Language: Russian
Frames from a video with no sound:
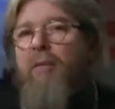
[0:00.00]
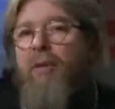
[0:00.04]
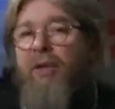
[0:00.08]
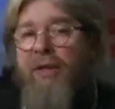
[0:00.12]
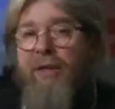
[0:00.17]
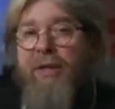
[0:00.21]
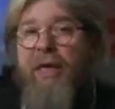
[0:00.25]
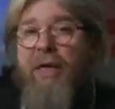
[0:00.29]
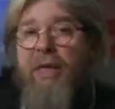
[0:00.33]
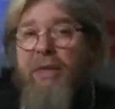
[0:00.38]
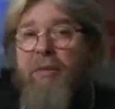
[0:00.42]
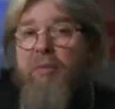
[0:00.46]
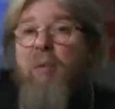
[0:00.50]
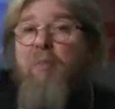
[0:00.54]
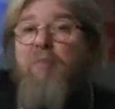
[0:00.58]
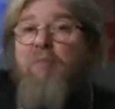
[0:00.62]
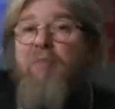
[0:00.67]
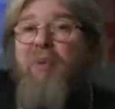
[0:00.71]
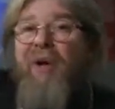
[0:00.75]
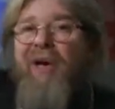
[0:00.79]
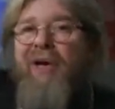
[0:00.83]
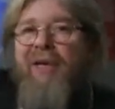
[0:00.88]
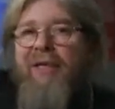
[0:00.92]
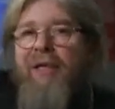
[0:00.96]
по-настоящему
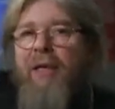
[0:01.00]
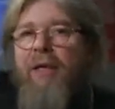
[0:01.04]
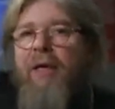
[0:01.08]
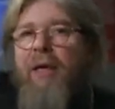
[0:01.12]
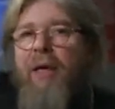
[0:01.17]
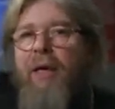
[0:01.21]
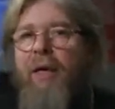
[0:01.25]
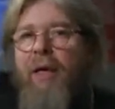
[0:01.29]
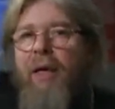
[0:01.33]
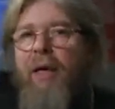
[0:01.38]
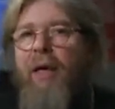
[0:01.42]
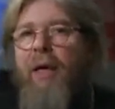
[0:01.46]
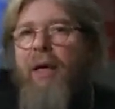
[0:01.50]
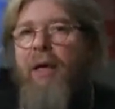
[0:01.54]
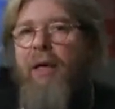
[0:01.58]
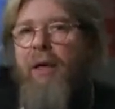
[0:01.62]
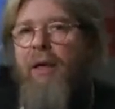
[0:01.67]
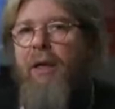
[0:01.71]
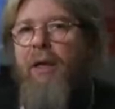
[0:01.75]
поразительная